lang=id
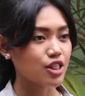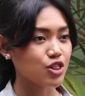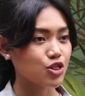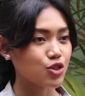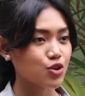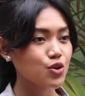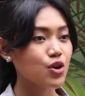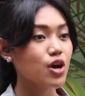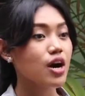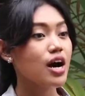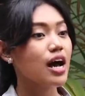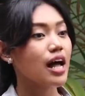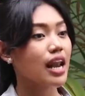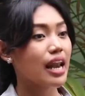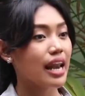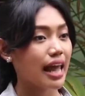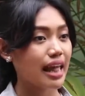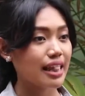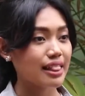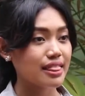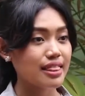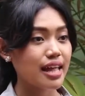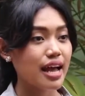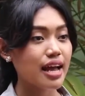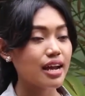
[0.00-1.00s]
yaitu
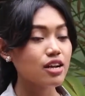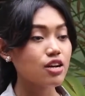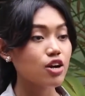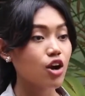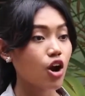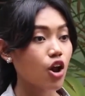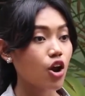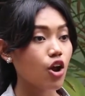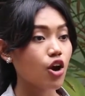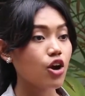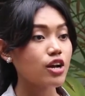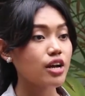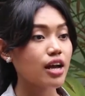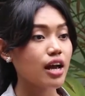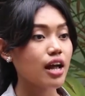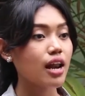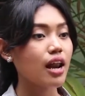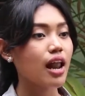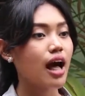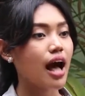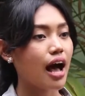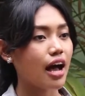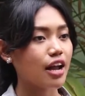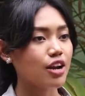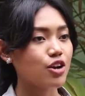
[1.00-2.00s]
Letnan Kolonel
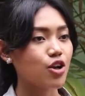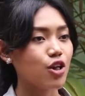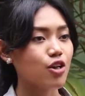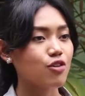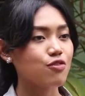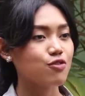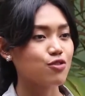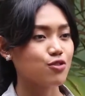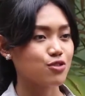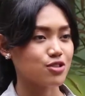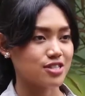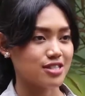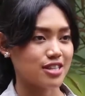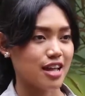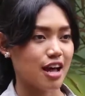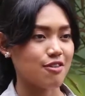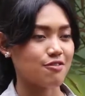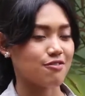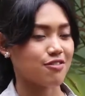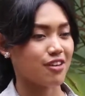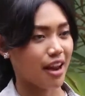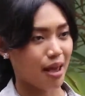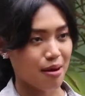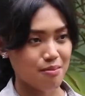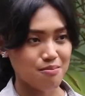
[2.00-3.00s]
Adolf Gustav
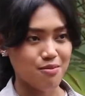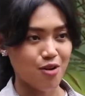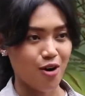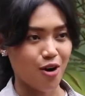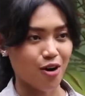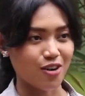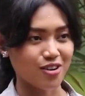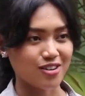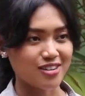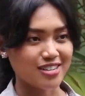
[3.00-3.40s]
Lembong.